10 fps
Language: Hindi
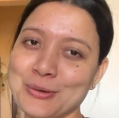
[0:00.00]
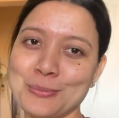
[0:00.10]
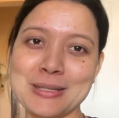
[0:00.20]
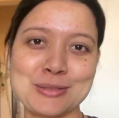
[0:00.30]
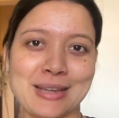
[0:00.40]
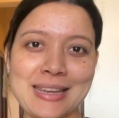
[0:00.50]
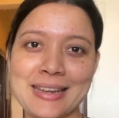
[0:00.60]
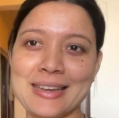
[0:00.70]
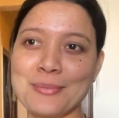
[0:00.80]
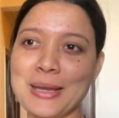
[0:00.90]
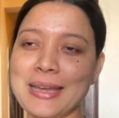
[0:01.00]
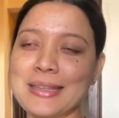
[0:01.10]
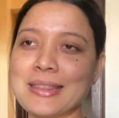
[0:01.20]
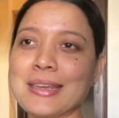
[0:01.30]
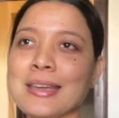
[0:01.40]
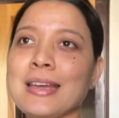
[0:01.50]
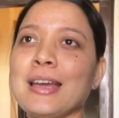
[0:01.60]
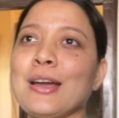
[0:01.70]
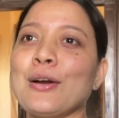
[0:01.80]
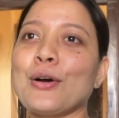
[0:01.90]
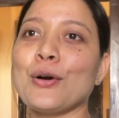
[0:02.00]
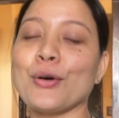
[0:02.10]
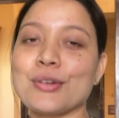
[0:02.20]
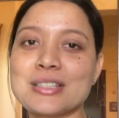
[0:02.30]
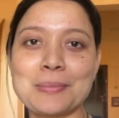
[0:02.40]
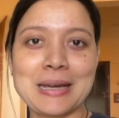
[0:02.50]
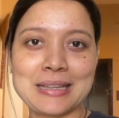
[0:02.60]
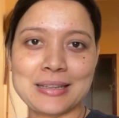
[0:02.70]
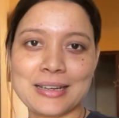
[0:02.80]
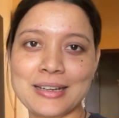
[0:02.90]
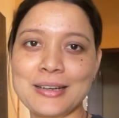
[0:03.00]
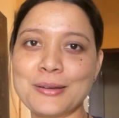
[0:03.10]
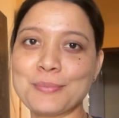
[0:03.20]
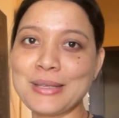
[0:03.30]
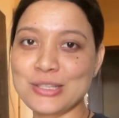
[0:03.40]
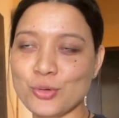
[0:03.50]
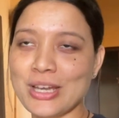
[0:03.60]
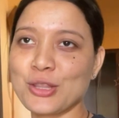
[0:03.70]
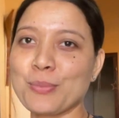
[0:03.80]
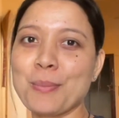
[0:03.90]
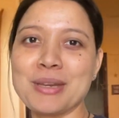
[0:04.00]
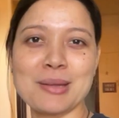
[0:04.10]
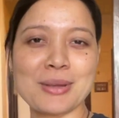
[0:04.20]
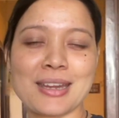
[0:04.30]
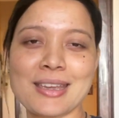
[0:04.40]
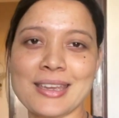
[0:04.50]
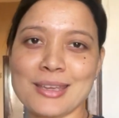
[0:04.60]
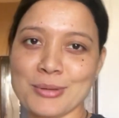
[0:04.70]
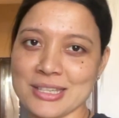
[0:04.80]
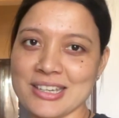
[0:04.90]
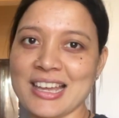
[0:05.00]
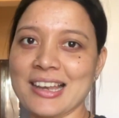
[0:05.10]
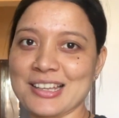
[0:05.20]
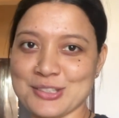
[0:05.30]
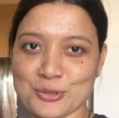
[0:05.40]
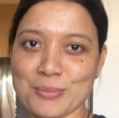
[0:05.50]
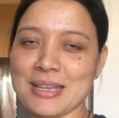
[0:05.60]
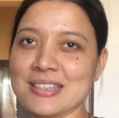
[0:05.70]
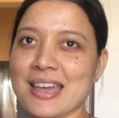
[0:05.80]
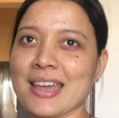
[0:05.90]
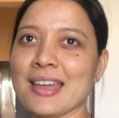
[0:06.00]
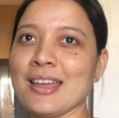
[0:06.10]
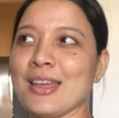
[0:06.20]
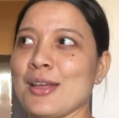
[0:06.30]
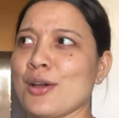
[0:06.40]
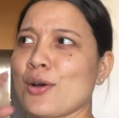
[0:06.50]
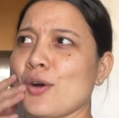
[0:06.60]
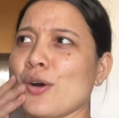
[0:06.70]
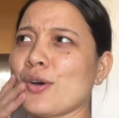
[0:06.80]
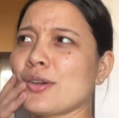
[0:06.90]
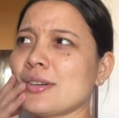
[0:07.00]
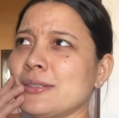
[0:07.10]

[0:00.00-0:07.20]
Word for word: तो बस वही लेने में गई थी और सामान मिल चुका है तो मम्मी ने मेरे घी भेजा है लहसुन भेजा है और